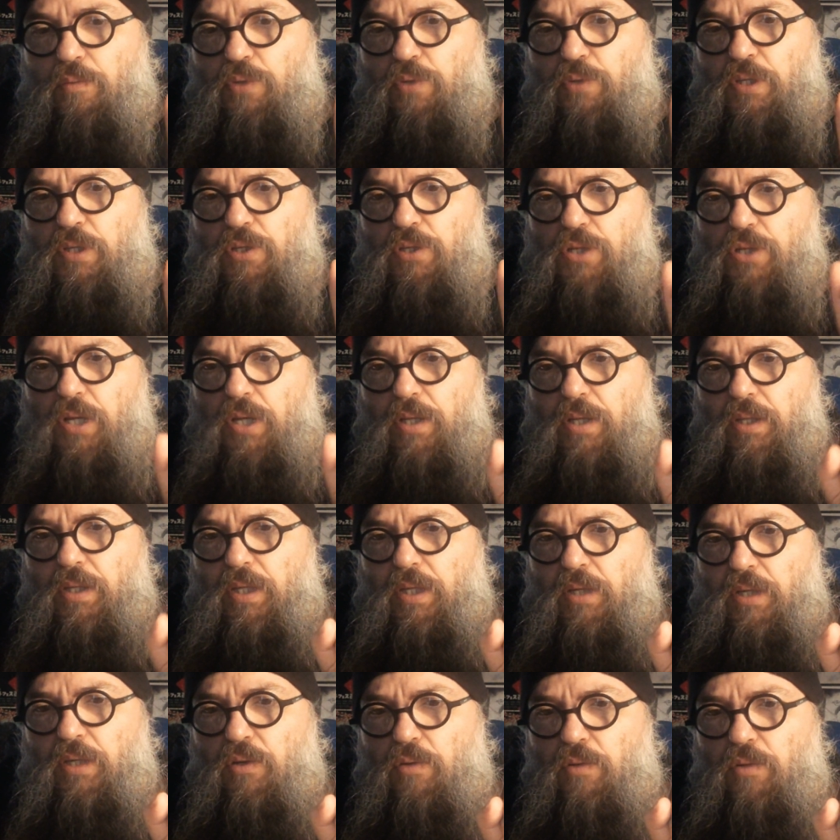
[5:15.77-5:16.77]
petite chaîne
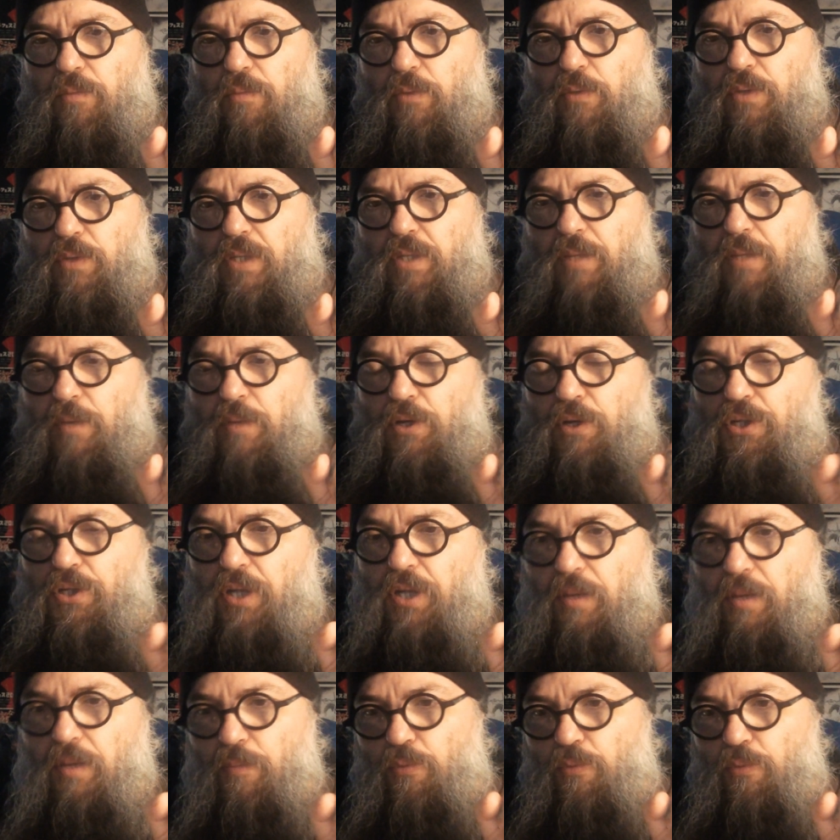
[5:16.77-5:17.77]
qui commence à marcher
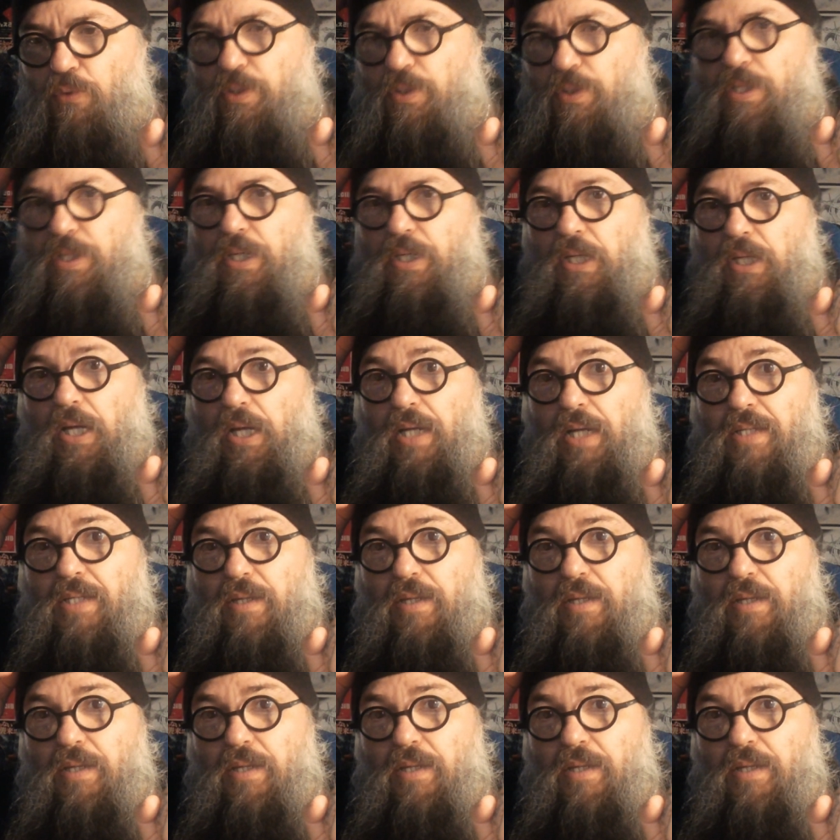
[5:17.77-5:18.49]
un peu, c'est grâce